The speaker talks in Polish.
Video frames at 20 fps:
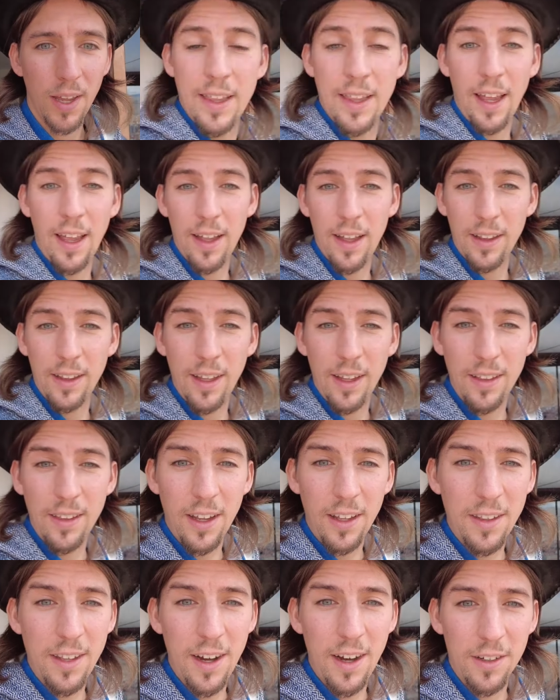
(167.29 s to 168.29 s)
Na,
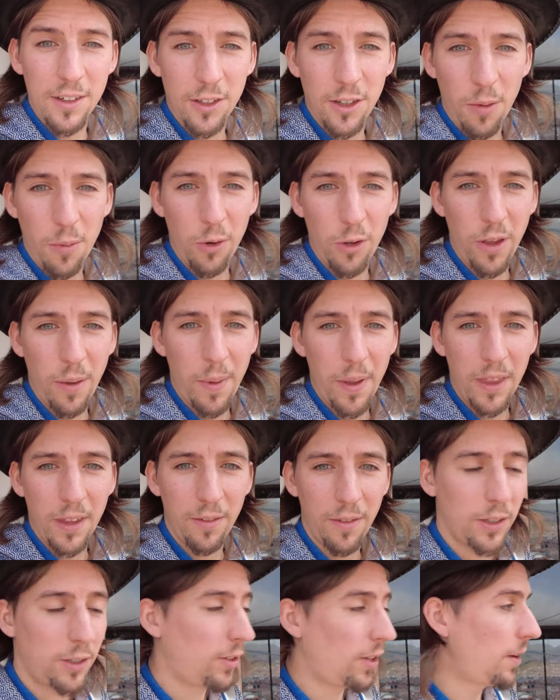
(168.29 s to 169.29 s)
na tyle z domu nie
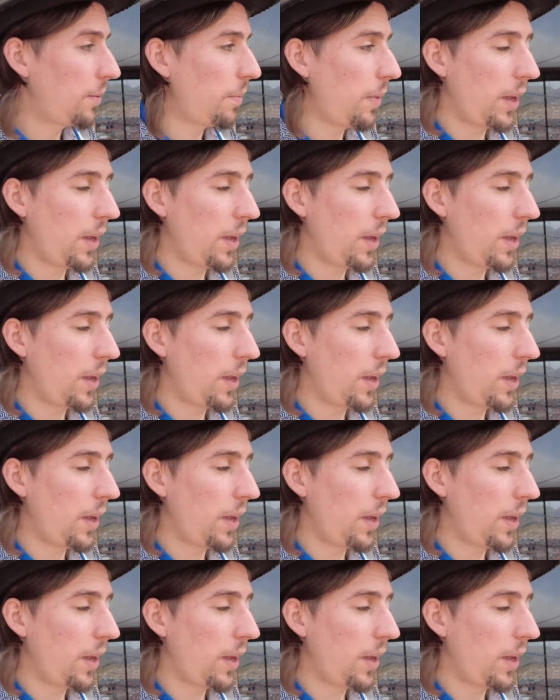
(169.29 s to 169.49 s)
będę Was tutaj